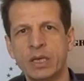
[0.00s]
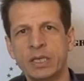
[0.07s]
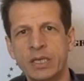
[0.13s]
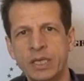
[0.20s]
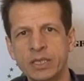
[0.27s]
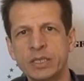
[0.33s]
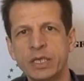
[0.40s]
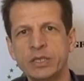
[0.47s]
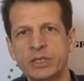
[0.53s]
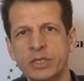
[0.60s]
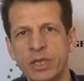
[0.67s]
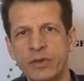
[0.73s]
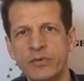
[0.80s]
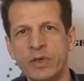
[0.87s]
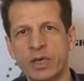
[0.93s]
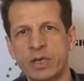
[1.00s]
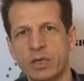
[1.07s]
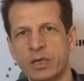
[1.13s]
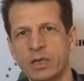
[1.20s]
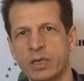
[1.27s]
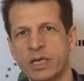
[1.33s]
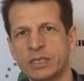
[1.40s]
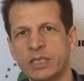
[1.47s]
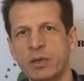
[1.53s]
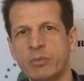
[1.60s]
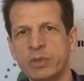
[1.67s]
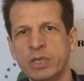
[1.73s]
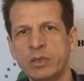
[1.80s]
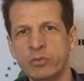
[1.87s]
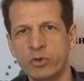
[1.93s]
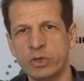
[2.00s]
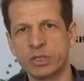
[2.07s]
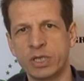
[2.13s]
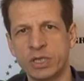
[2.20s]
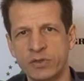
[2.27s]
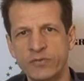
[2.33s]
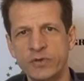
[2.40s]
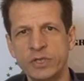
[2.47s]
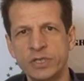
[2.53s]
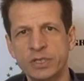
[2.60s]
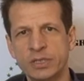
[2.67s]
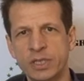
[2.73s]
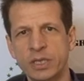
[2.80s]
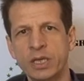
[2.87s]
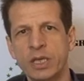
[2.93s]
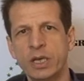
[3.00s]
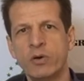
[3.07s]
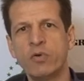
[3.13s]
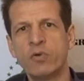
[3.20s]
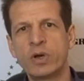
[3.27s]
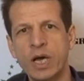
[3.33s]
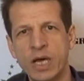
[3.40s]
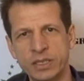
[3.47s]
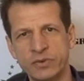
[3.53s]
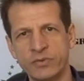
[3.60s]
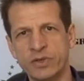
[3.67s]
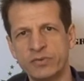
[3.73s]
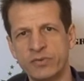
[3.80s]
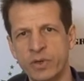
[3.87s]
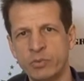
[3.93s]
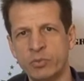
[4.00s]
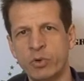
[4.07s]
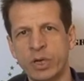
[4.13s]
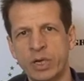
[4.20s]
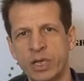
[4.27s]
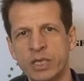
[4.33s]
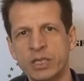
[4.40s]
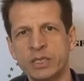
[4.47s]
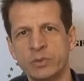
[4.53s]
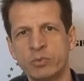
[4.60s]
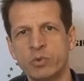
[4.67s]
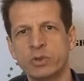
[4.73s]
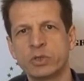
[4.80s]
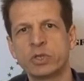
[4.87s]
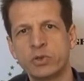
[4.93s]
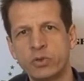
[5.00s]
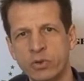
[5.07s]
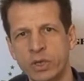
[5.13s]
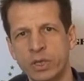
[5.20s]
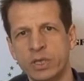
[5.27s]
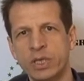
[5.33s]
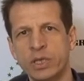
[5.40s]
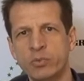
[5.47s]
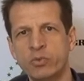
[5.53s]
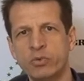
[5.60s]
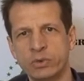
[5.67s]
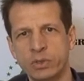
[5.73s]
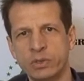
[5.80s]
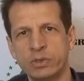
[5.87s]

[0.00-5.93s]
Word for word: Если человек хотя бы немножко движется, указывает своему организму, что ему